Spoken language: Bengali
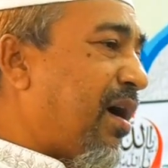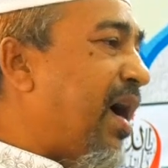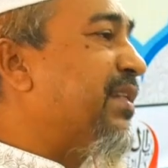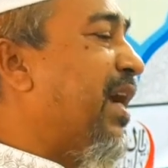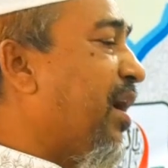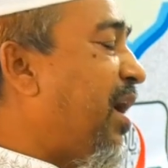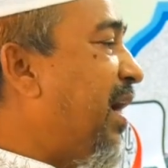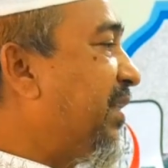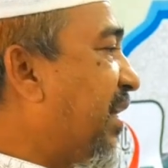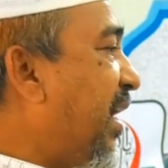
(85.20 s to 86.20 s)
খাজায়
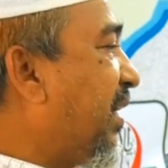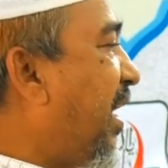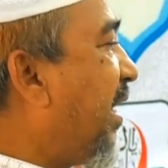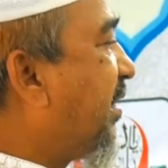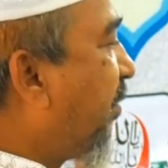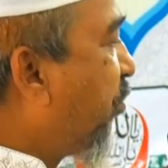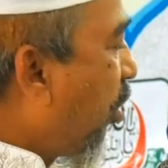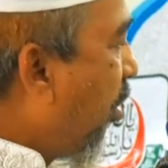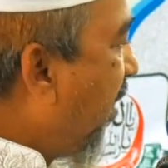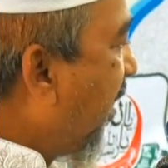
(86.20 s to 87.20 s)
খাজগান খাজা
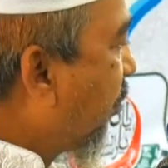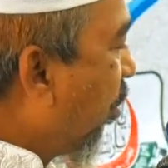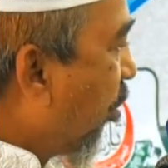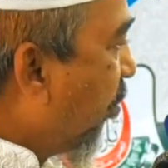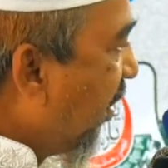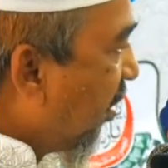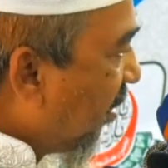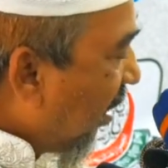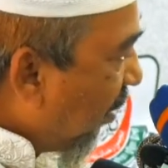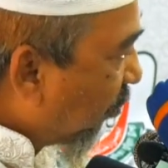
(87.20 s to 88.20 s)
আব্দুর রহমান চৌরবি
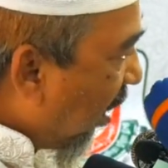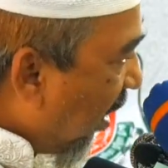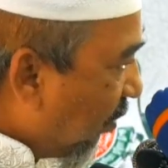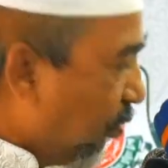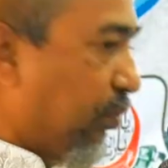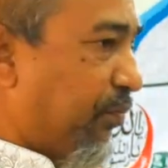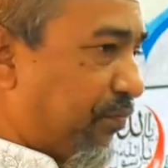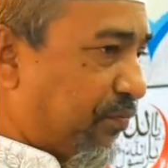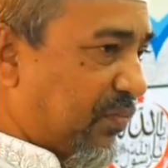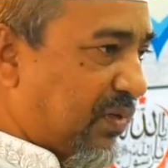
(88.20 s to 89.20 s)
রদিয়াল্লাহ তালানহু
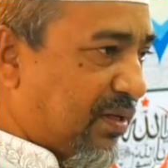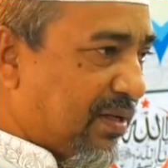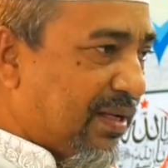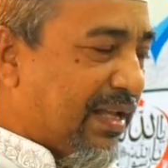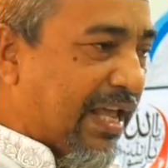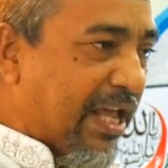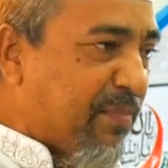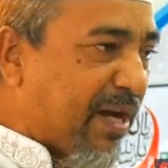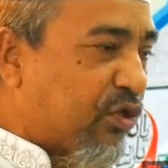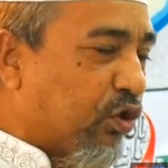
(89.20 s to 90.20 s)

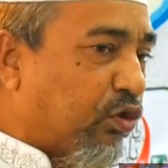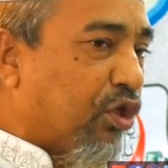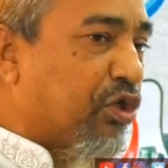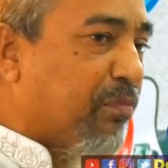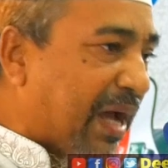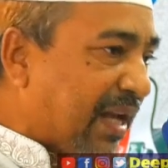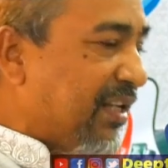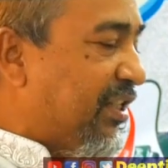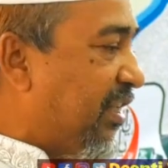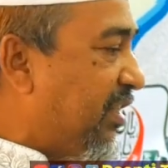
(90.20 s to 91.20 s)
এইবার চোদ্দশো
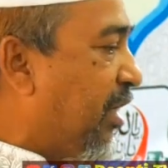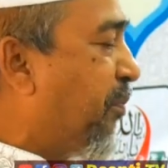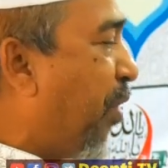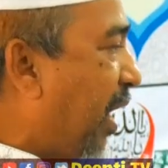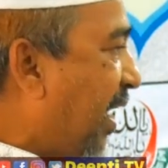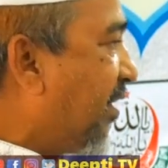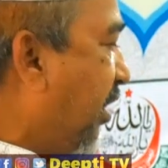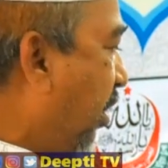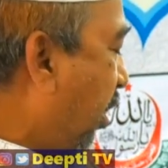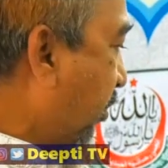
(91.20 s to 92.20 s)
বিয়াল্লিশ হিজড়ি পয়লা
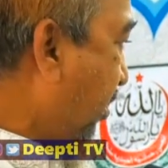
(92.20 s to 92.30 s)
হস